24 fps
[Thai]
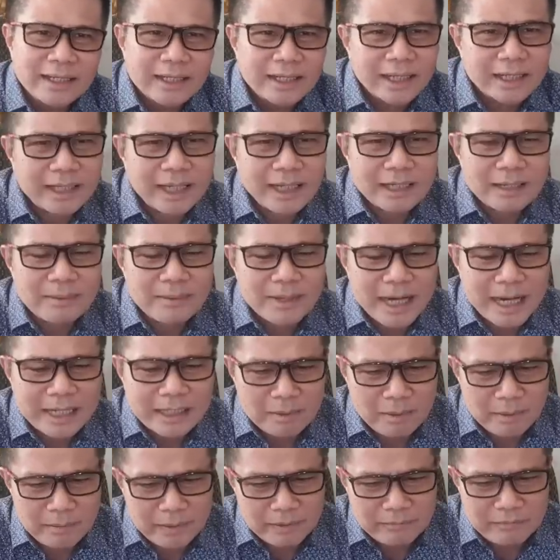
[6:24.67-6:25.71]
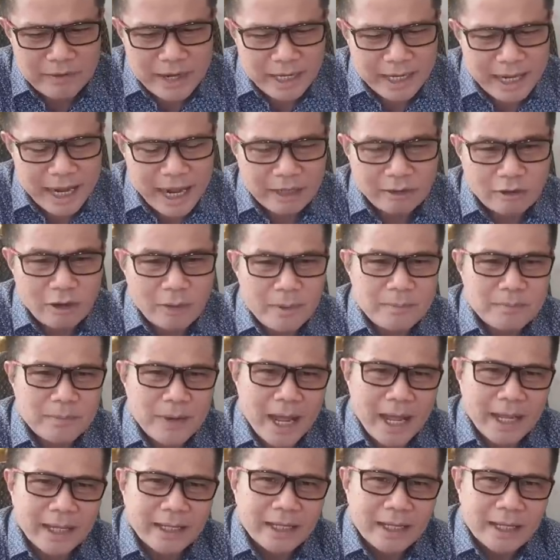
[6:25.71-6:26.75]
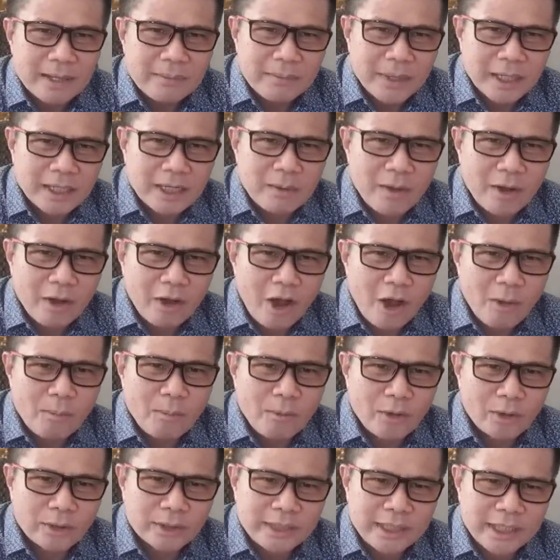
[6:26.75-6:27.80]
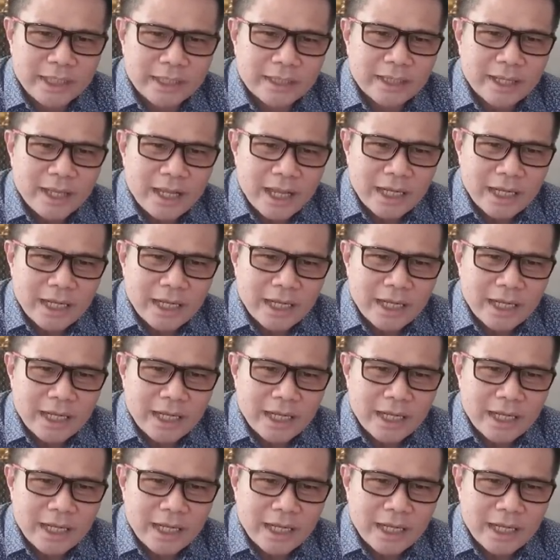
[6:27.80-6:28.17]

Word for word: แต่ถ้าธรรมนัสจะมาเป็นฝ่ายค้านขออภิปรายเพียงเดียวว่าข้อมูลที่